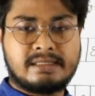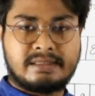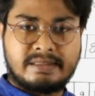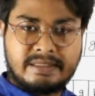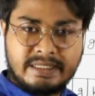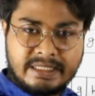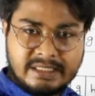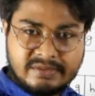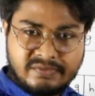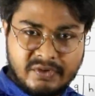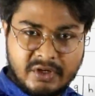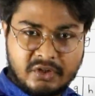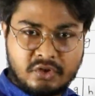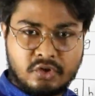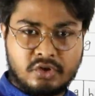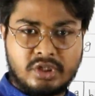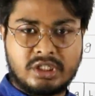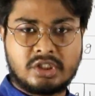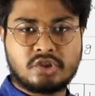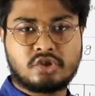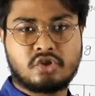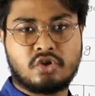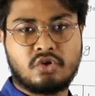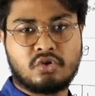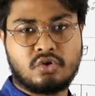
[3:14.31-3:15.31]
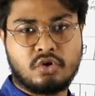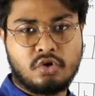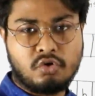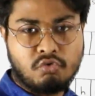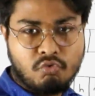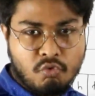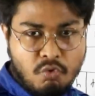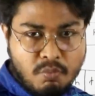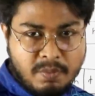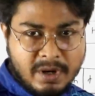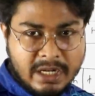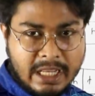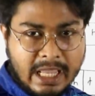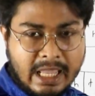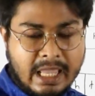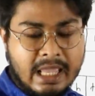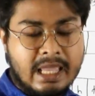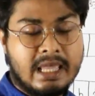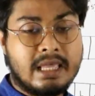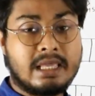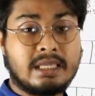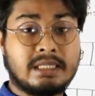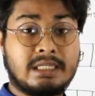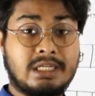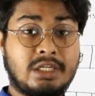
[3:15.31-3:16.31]
সিক্স ফ্যাক্টোরিয়াল সংখ্যক উপায়ে
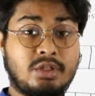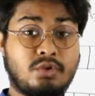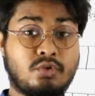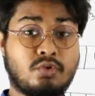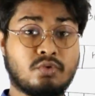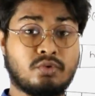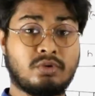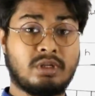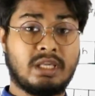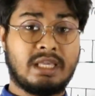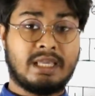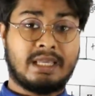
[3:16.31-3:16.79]
কিন্তু